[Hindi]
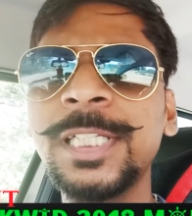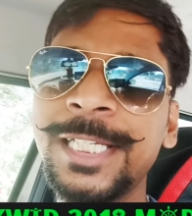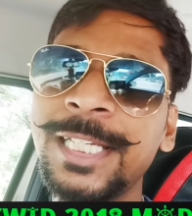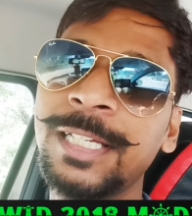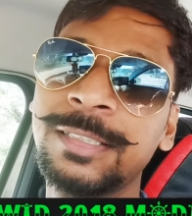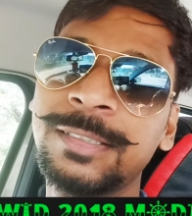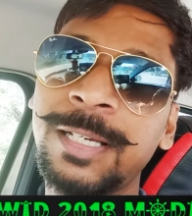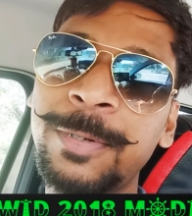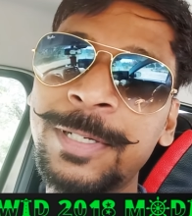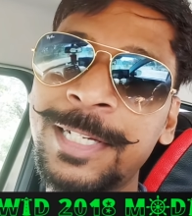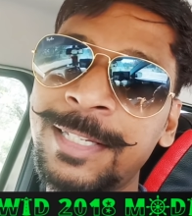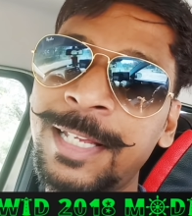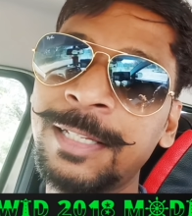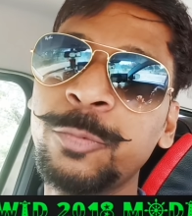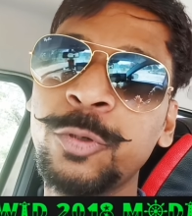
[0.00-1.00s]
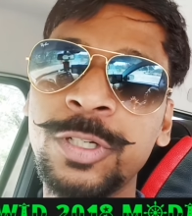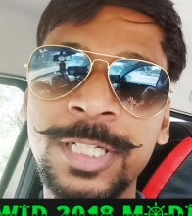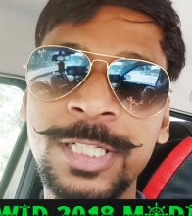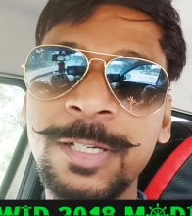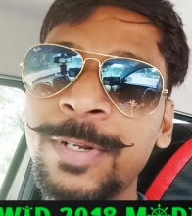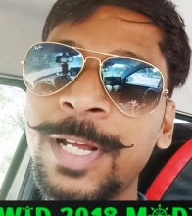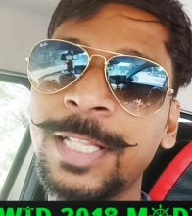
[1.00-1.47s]
देखिए सब अच्छी साथ बुरी
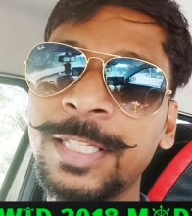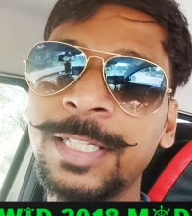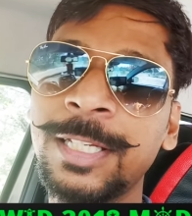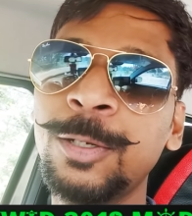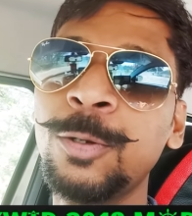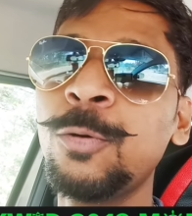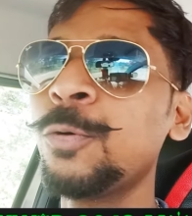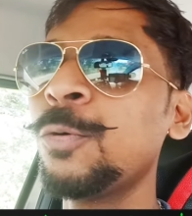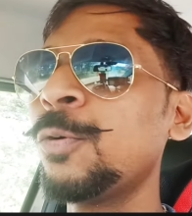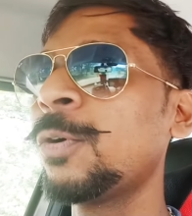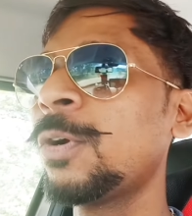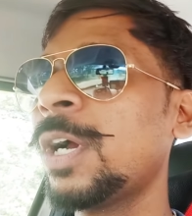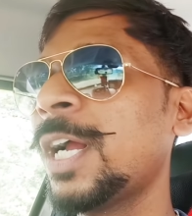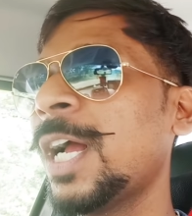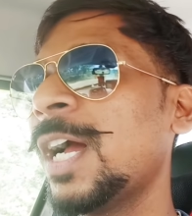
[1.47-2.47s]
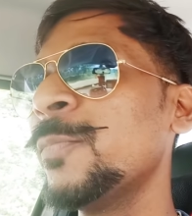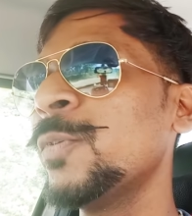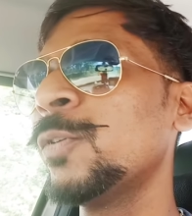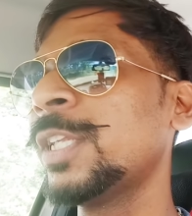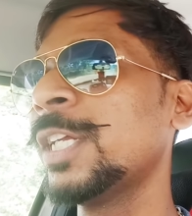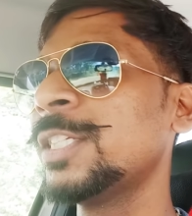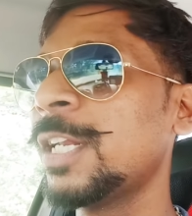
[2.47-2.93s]
चीज़ें भी आती हैं लोगों का काम
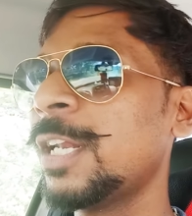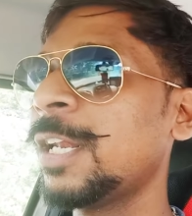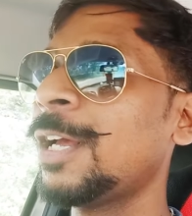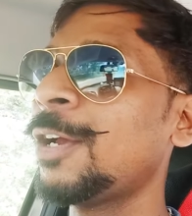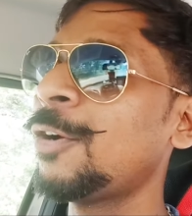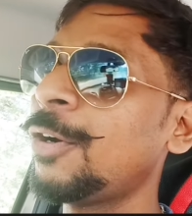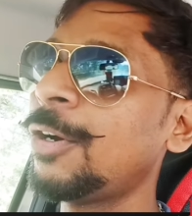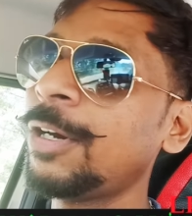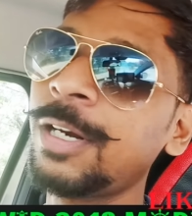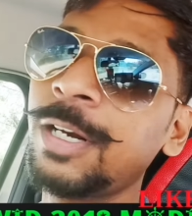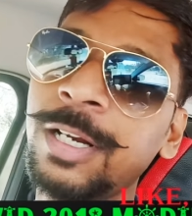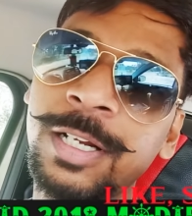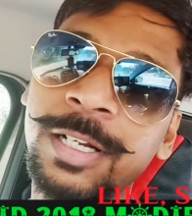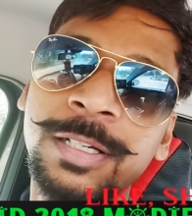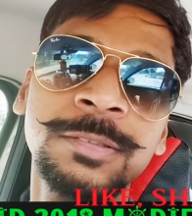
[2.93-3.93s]
ही होता है जलना और